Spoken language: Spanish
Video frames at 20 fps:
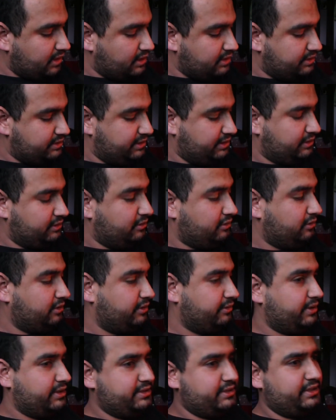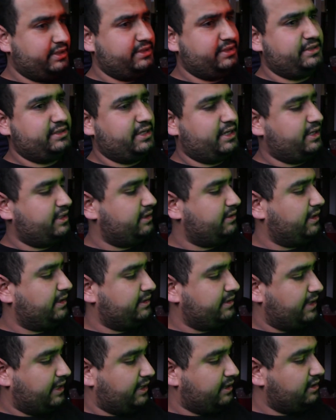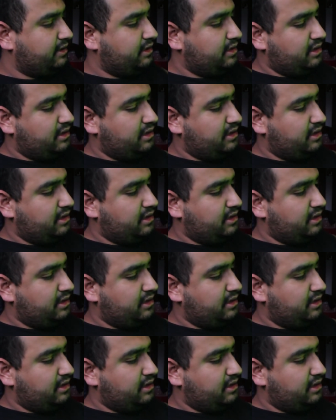Si no, lo que voy a hacer es echarlo a andar.